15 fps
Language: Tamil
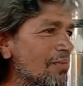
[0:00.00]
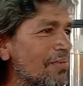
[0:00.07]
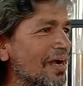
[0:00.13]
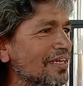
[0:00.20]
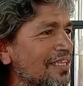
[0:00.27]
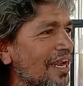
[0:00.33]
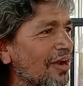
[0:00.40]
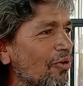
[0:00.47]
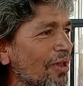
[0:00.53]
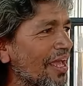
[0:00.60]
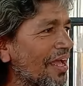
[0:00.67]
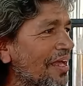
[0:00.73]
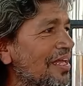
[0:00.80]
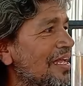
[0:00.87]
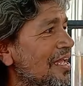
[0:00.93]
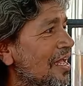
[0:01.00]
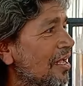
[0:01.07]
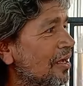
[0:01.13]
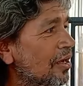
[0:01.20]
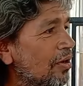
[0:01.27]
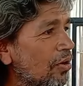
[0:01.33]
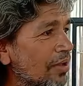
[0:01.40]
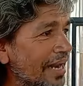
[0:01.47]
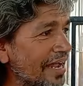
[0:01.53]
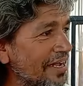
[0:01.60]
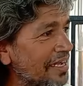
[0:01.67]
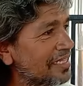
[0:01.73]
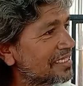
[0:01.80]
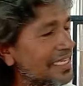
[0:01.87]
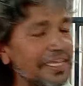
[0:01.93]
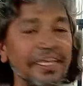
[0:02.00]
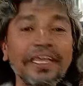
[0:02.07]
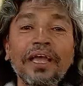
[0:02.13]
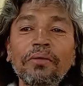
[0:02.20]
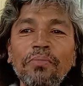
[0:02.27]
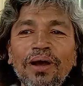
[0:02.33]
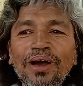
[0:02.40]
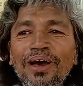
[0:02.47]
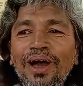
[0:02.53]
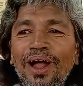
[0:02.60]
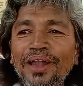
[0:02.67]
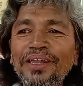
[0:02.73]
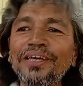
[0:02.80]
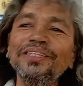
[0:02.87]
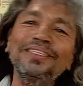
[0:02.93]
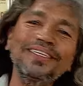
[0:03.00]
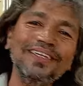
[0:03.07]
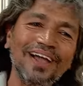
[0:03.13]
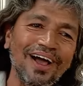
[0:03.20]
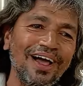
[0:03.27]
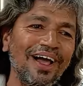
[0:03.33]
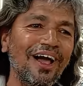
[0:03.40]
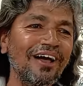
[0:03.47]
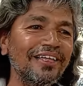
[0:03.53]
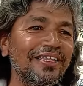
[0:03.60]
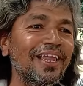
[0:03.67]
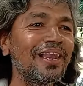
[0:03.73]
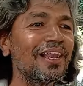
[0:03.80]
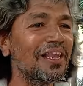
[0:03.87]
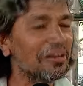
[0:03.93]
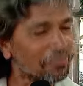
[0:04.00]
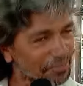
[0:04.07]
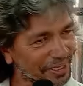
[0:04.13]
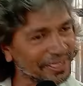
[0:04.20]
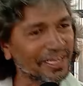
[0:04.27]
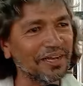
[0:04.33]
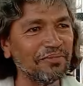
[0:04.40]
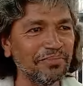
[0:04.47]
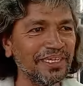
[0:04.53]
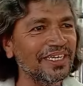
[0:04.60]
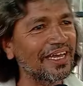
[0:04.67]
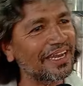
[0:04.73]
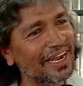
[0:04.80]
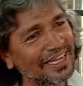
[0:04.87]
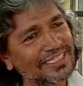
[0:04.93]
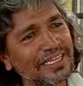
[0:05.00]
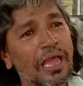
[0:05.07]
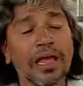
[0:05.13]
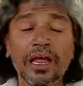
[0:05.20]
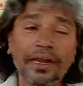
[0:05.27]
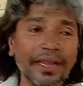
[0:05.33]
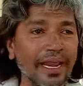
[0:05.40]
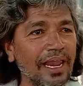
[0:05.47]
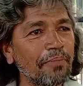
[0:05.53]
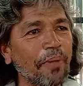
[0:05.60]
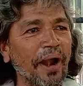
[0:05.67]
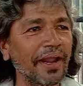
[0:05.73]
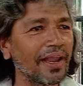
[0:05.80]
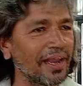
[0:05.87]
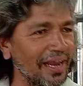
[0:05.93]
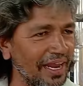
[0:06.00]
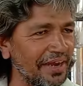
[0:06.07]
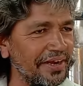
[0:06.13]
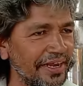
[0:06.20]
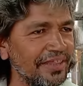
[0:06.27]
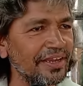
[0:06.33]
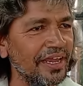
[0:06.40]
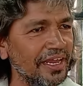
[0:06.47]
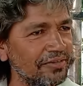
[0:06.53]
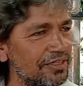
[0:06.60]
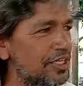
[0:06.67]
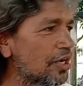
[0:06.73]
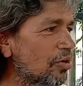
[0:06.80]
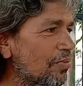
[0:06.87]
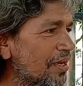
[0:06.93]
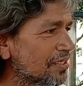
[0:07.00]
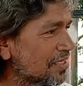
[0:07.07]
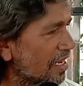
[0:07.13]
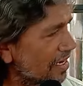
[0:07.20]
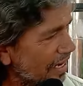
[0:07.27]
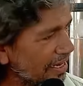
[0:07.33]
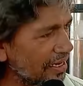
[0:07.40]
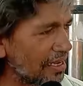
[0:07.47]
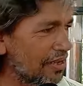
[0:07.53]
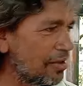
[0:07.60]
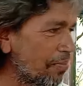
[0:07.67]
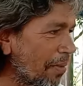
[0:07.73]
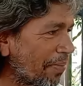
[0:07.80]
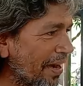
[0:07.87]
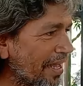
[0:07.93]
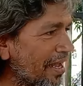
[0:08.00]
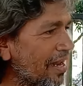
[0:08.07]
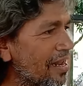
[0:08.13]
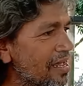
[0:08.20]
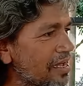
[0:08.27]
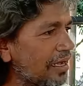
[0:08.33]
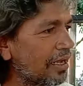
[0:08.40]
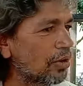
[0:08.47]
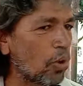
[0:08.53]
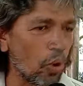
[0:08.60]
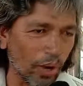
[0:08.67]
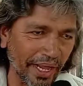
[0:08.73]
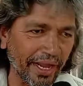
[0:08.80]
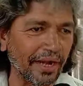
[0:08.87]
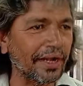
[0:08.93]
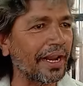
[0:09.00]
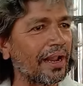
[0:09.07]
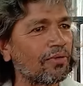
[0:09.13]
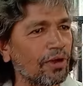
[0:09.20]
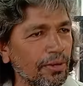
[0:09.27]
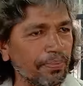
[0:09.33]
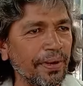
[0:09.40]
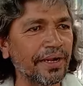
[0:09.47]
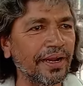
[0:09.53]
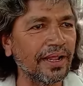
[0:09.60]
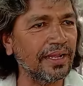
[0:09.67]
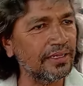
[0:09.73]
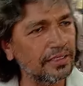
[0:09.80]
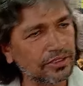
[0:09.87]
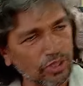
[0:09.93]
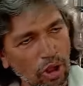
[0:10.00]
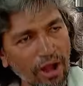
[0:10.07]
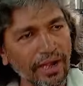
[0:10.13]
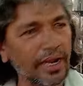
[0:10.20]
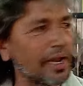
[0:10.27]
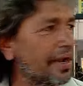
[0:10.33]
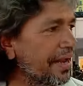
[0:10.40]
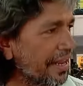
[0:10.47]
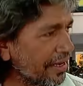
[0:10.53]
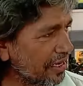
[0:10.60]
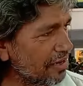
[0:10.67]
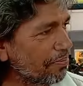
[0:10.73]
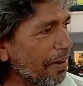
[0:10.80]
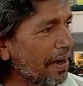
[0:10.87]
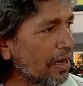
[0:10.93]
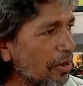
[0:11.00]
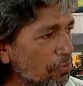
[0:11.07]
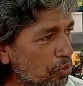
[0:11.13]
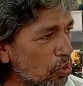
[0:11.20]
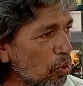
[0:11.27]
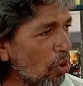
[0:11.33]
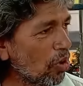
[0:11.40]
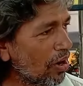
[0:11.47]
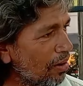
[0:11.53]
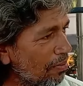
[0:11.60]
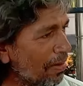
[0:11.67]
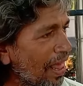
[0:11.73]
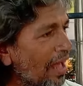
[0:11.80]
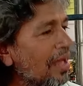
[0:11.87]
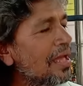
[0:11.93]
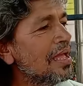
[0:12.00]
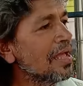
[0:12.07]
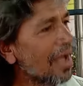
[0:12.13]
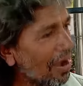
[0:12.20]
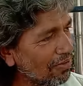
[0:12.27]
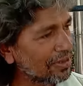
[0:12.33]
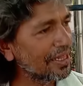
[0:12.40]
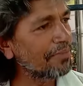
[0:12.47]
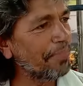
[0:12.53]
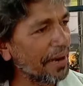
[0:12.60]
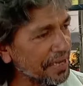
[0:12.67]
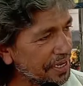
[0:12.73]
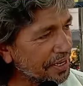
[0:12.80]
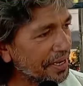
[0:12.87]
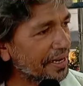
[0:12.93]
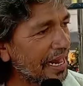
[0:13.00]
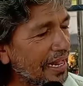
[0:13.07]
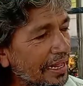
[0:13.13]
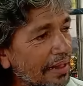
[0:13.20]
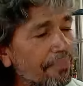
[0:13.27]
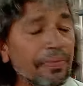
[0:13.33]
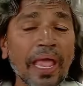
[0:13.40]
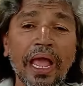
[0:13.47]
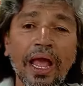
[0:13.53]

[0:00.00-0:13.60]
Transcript: கோடம்பாக்கத்தில் கூட ரகசியமானது காதல் மிக மிக ரகசியம் நல்ல பாடல்கள்லாம் எழுதினார் விஜயகுமார் சார் நிறைய இப்போ படங்கள்லாம் கோ டைரக்டராக ஒர்க் பண்ணுறாரு சாங்கெல்லாம் நிறைய பாடல் பூலோகம்லாம் அவர் தான் பண்ணிகிட்டு இருக்காங்க